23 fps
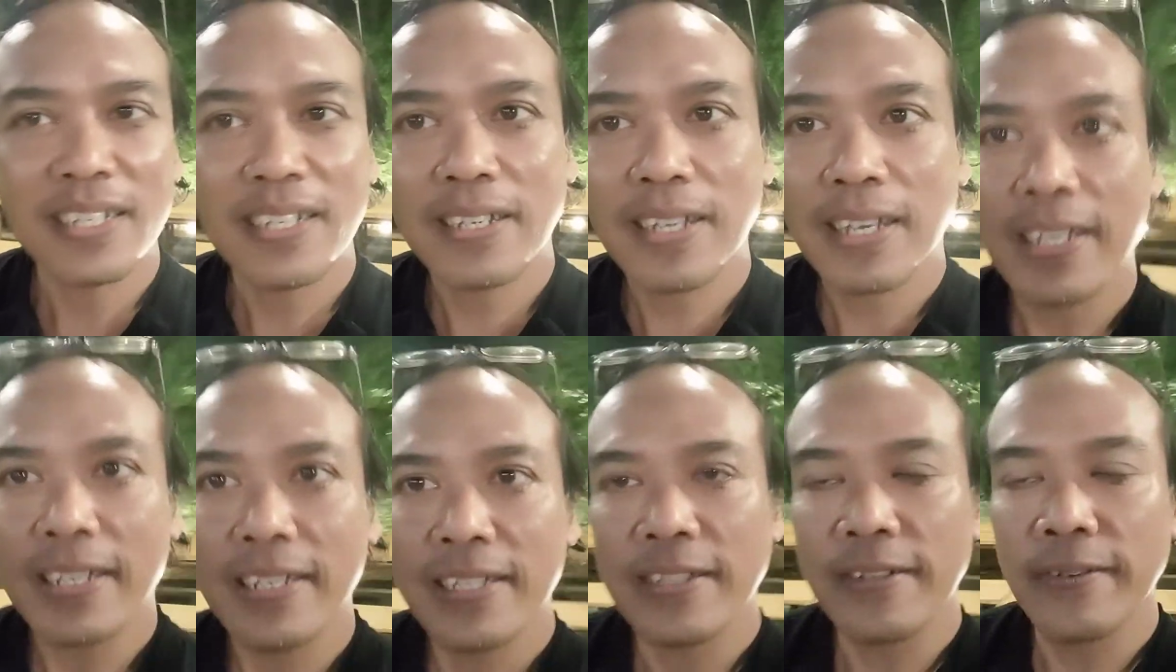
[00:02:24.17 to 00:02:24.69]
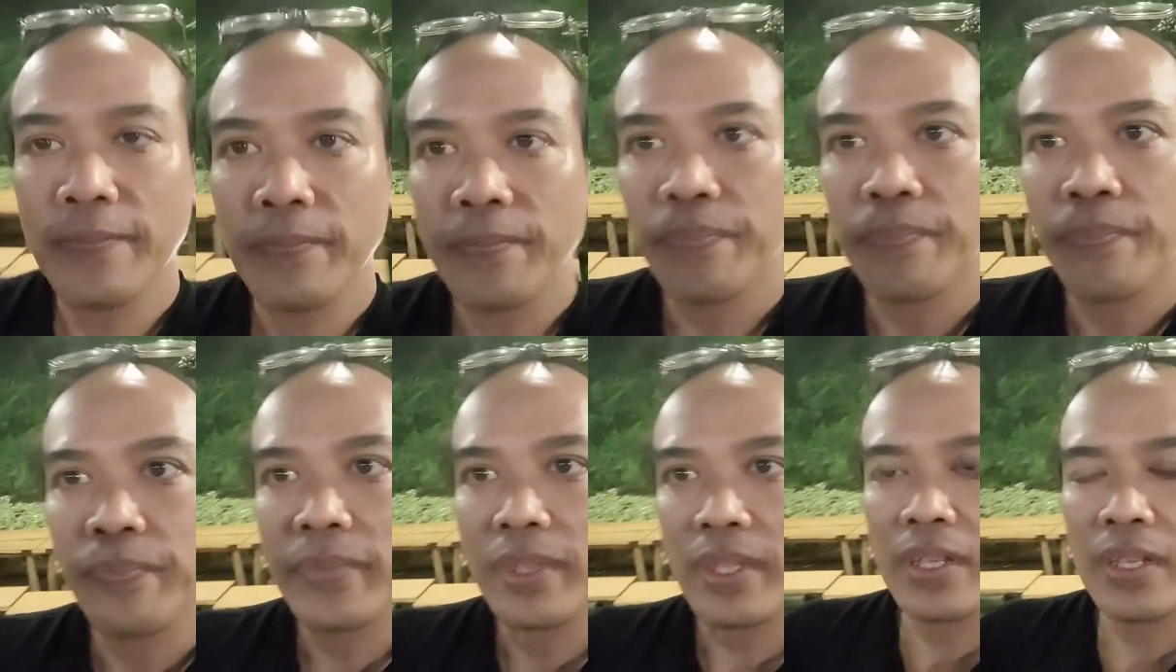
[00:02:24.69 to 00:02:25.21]
Gitu.
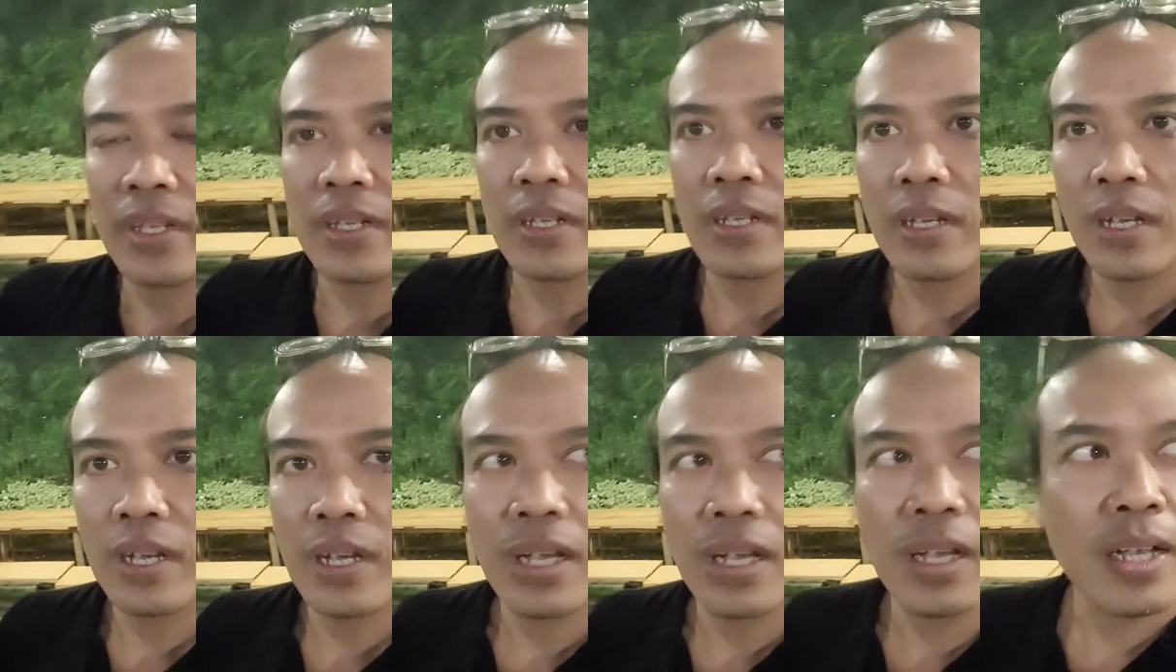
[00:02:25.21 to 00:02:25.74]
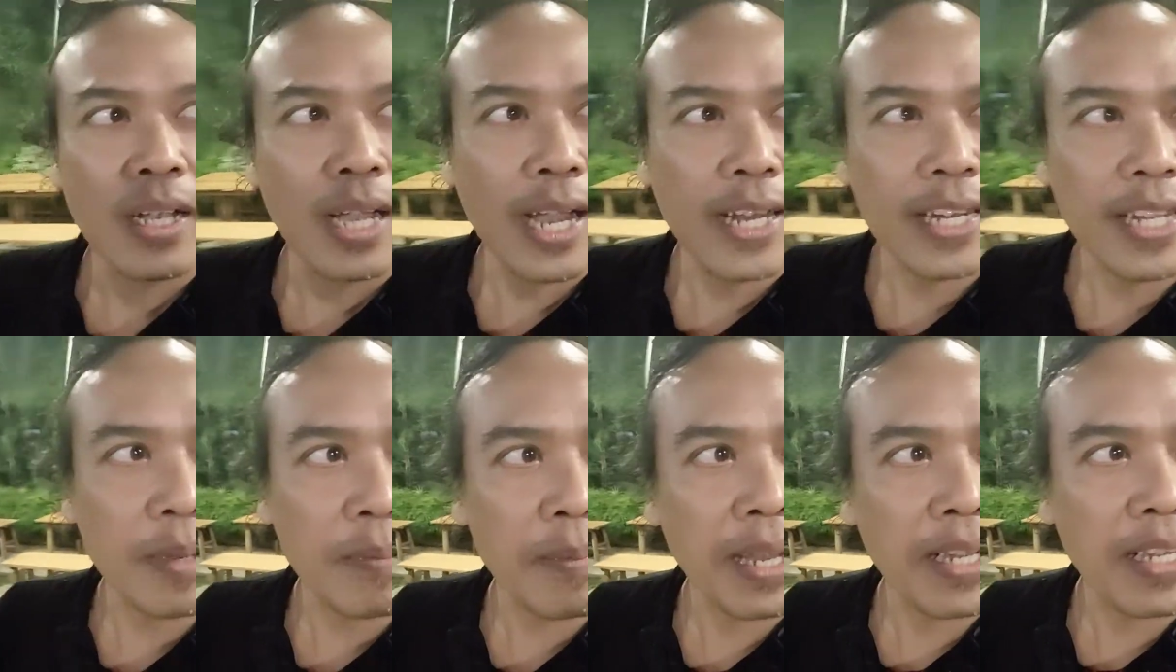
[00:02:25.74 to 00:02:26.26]
Hah, ada
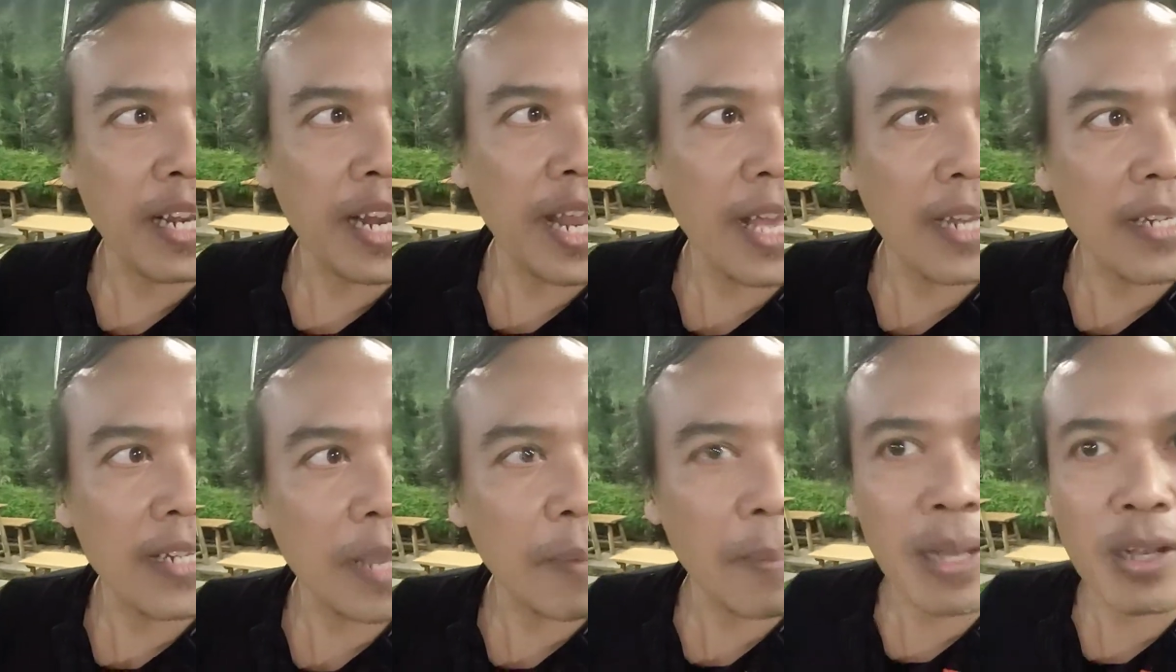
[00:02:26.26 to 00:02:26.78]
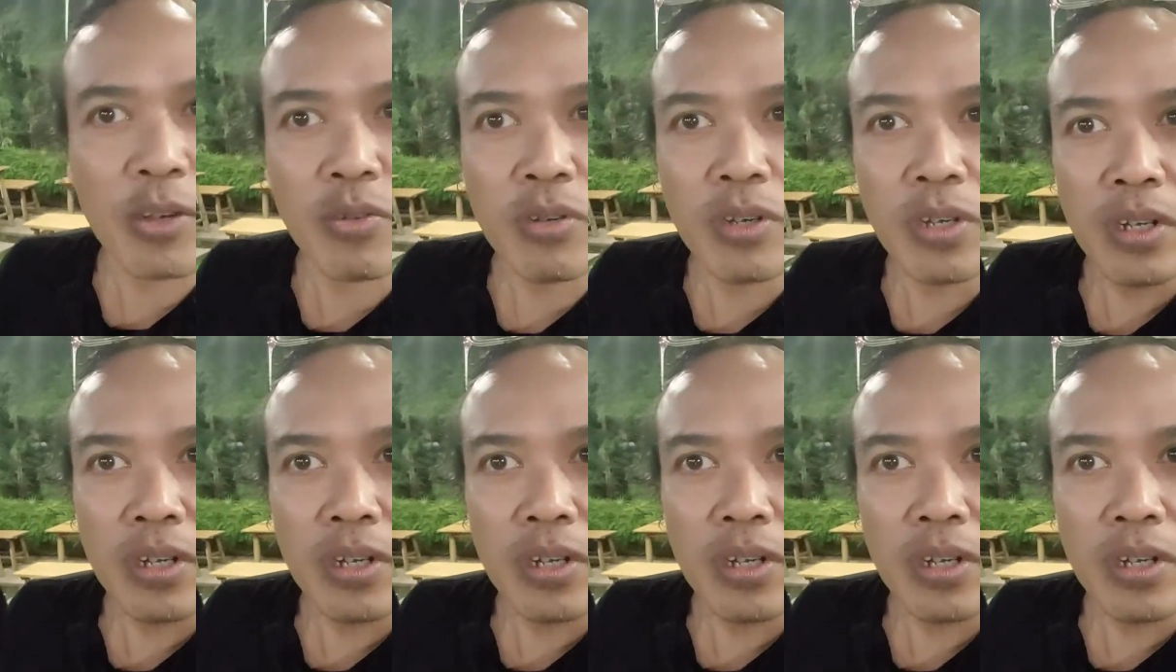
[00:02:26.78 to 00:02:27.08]
yang manggil namaku